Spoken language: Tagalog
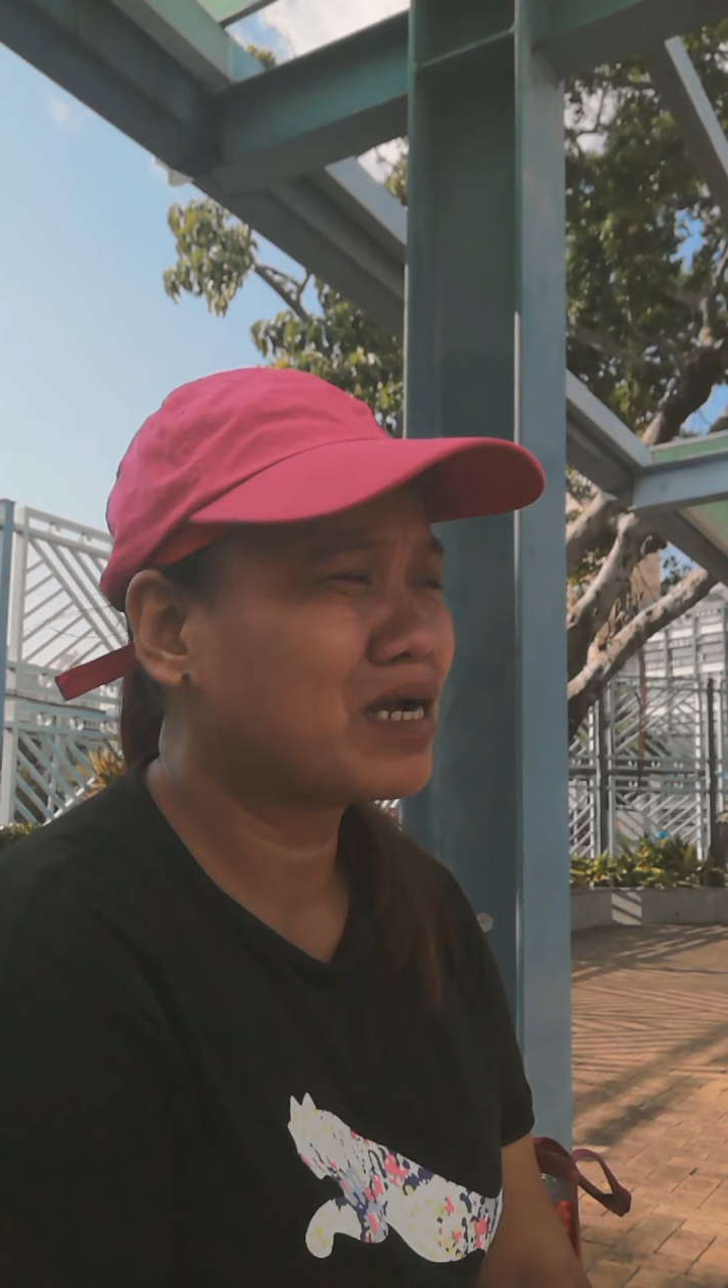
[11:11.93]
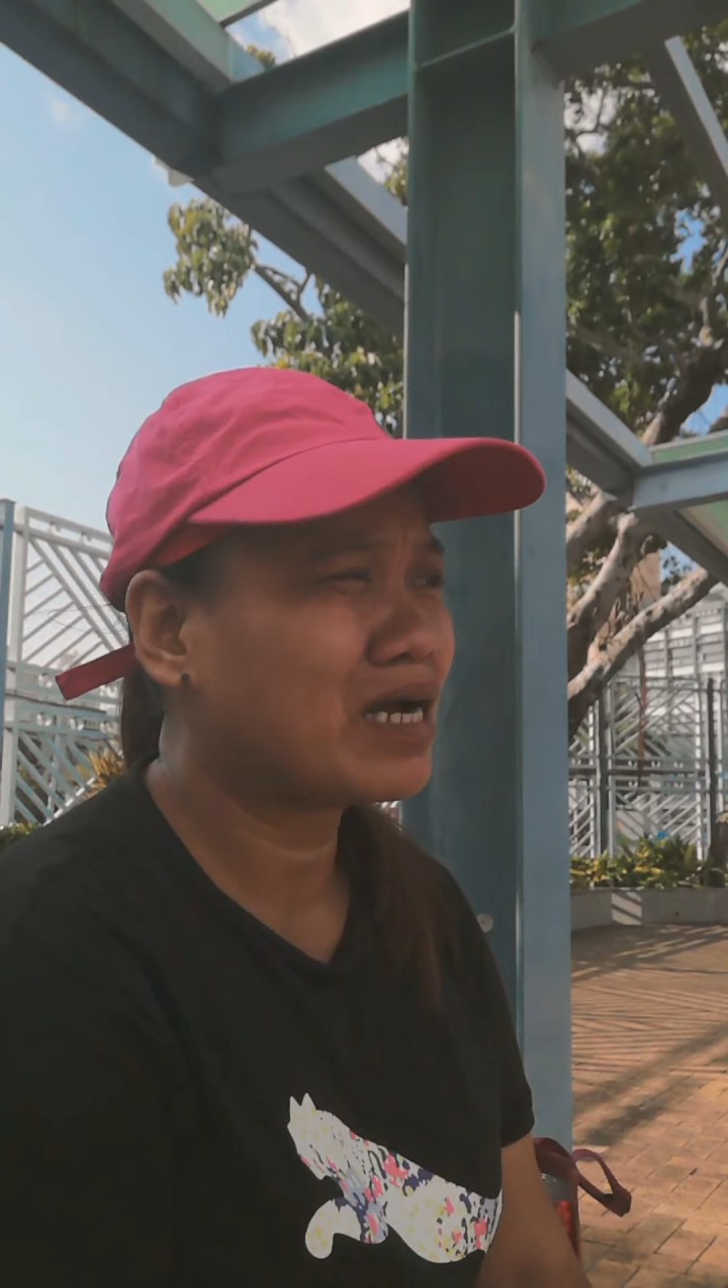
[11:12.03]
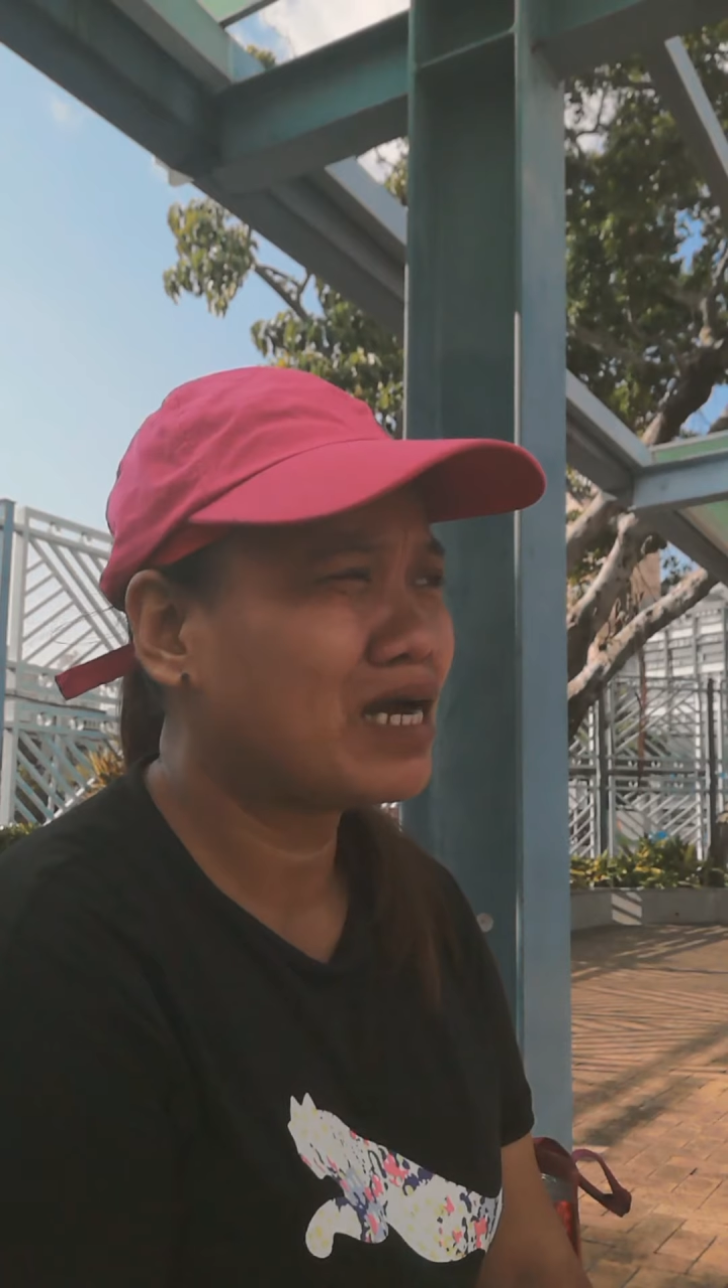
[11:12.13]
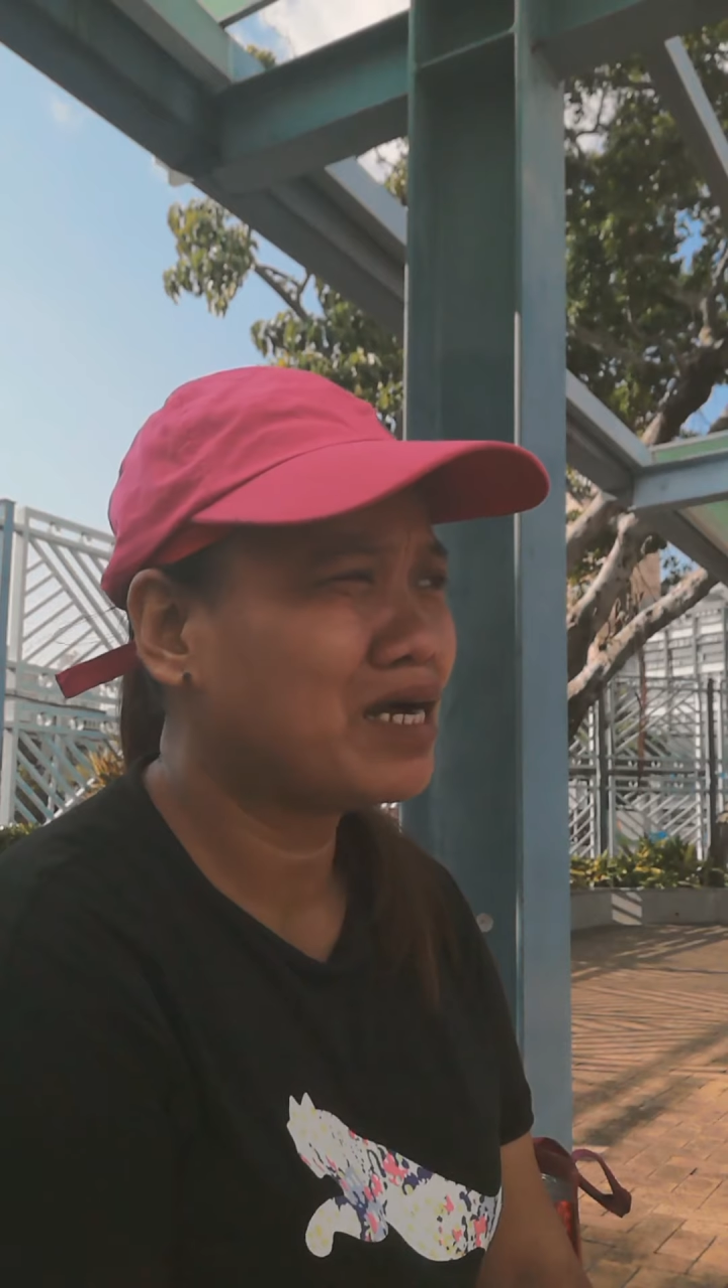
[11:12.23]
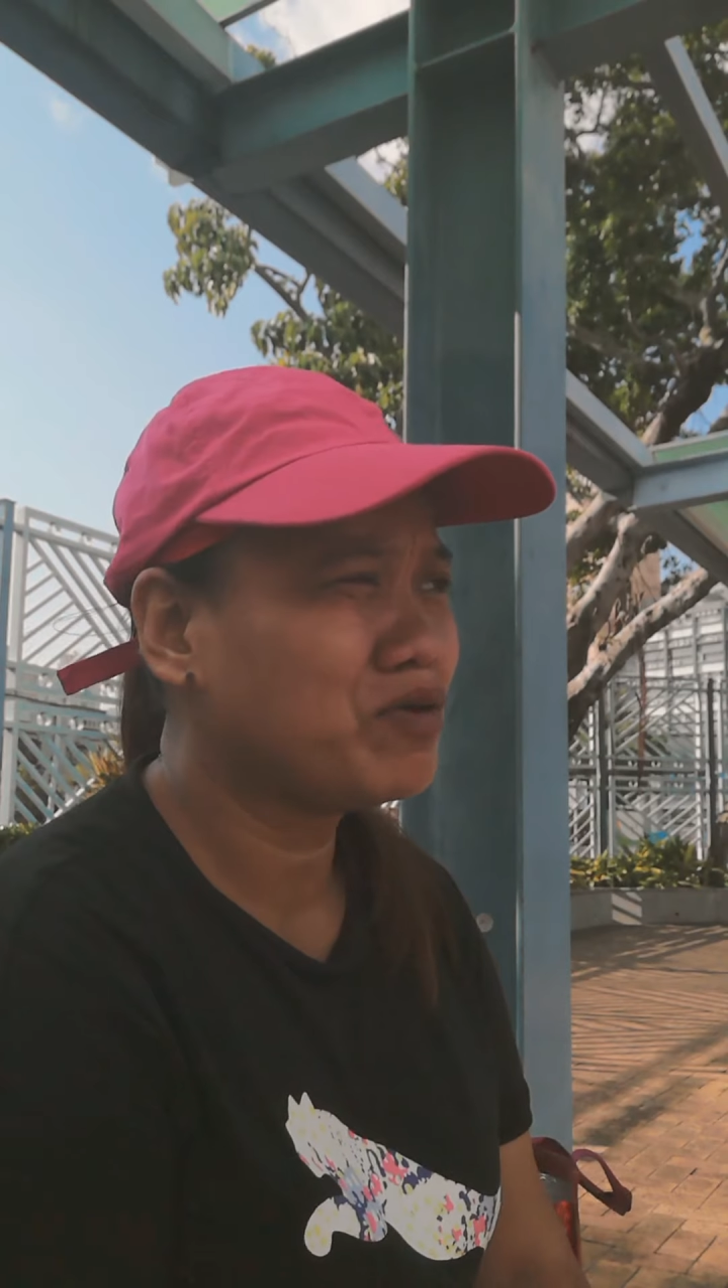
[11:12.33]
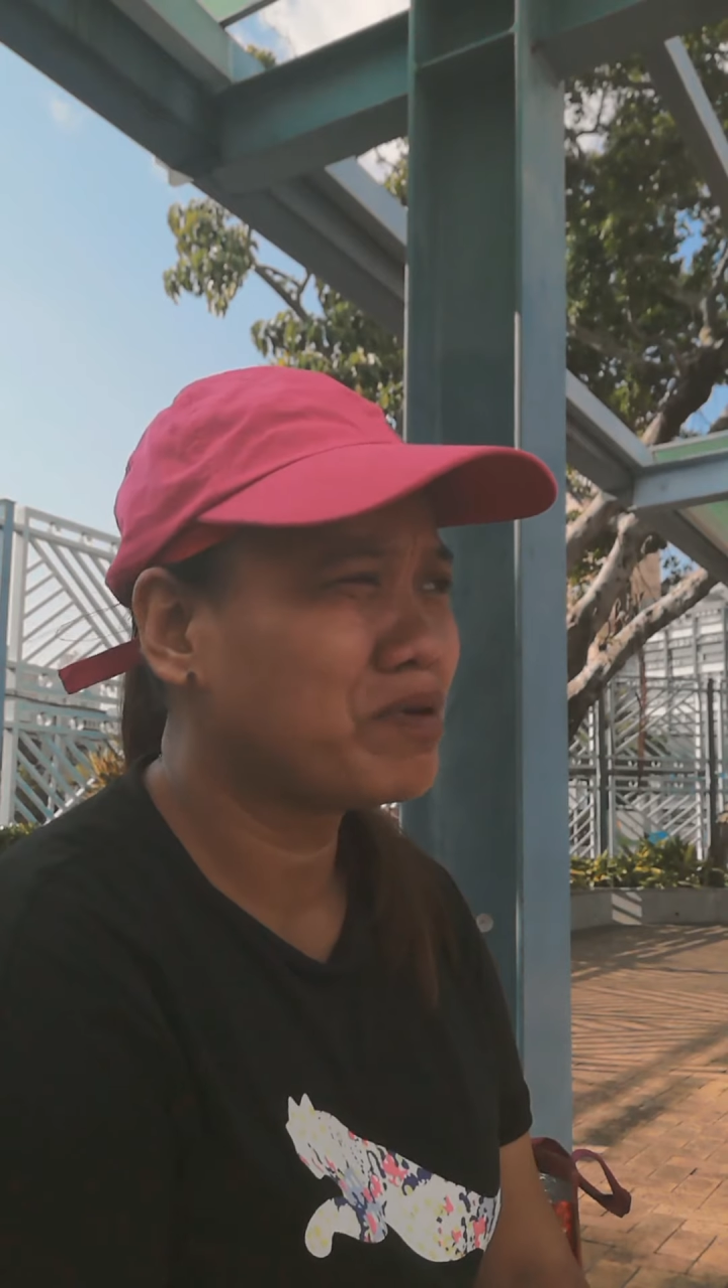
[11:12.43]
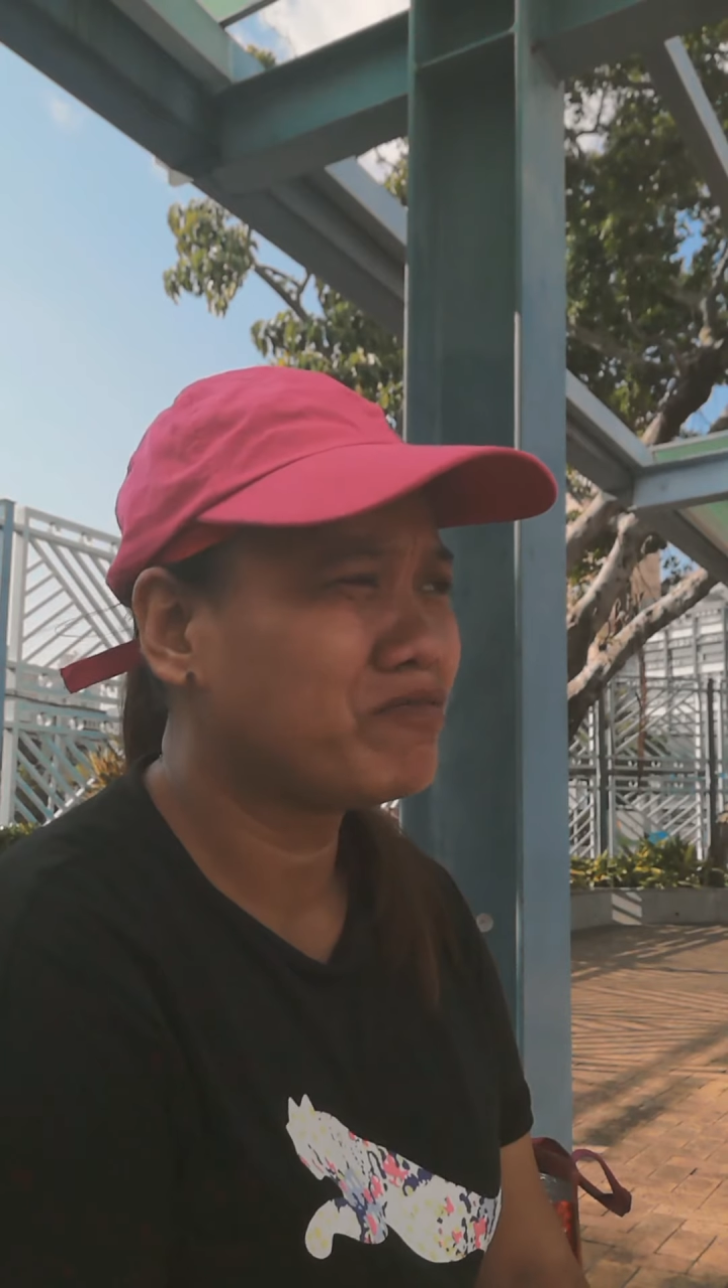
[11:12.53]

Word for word: kagaya ngayon